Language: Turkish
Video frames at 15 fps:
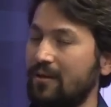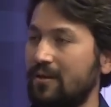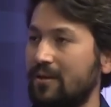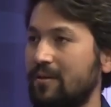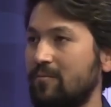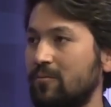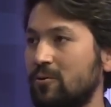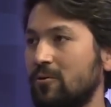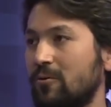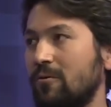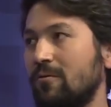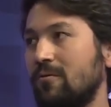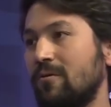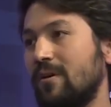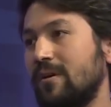E, bu
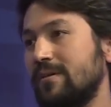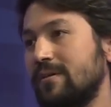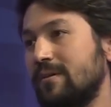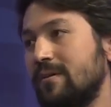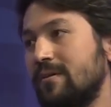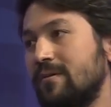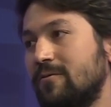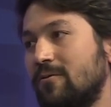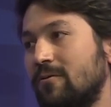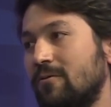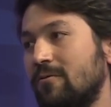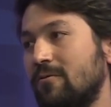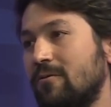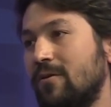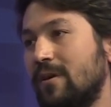zorunluluk hazırlık,
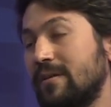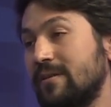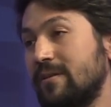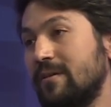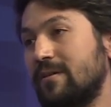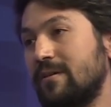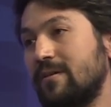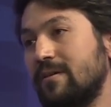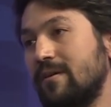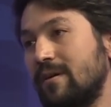zorunlu hazırlık